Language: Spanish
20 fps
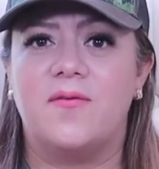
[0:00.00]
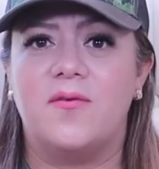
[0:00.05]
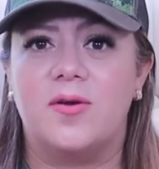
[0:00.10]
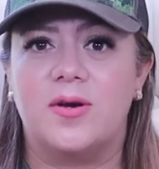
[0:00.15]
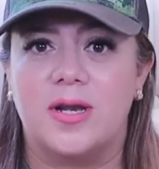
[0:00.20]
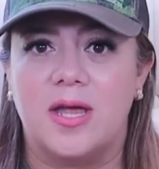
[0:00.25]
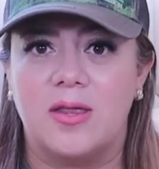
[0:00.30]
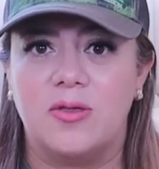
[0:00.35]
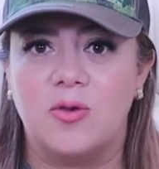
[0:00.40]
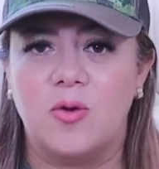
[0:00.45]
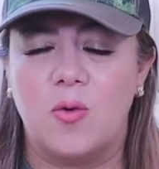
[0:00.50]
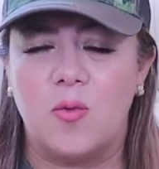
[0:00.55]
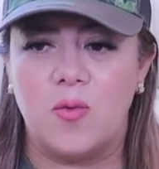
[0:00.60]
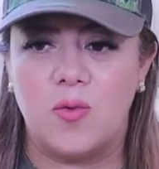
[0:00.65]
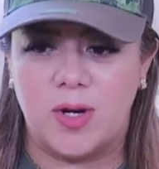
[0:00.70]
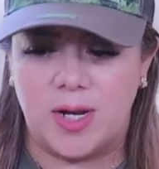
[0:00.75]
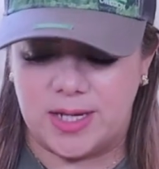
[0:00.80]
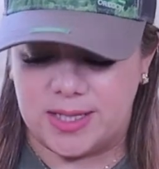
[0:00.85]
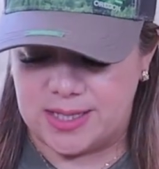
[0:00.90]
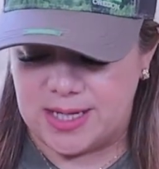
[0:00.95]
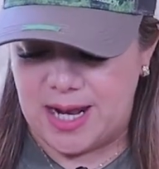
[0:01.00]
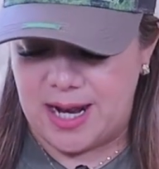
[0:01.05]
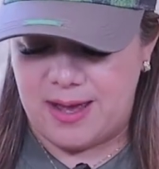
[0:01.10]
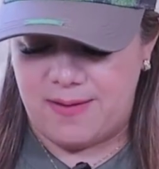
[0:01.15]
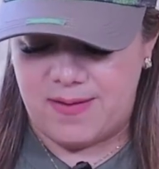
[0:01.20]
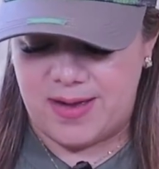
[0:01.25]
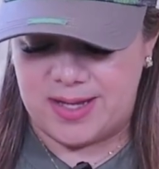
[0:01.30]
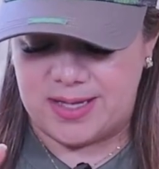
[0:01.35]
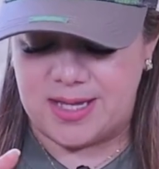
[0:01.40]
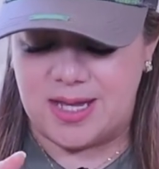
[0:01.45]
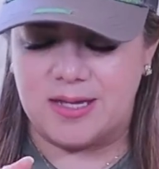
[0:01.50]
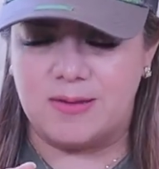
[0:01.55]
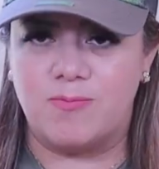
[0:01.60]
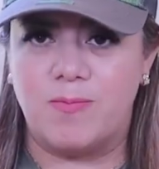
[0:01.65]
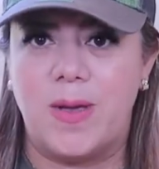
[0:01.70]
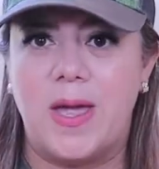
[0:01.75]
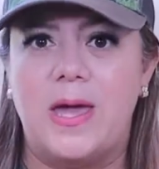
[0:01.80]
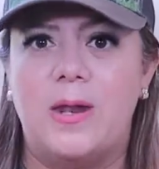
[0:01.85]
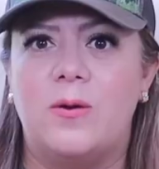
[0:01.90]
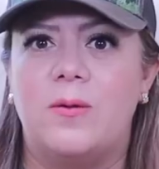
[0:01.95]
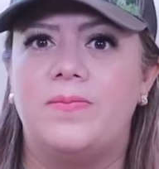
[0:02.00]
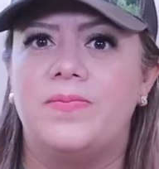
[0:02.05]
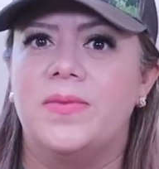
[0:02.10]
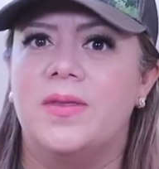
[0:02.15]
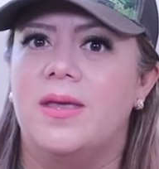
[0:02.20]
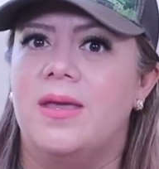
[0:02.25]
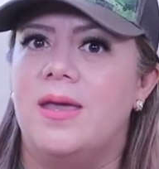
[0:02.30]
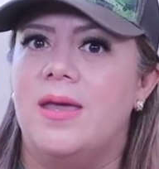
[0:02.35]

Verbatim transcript: forrando unas calabazas, pero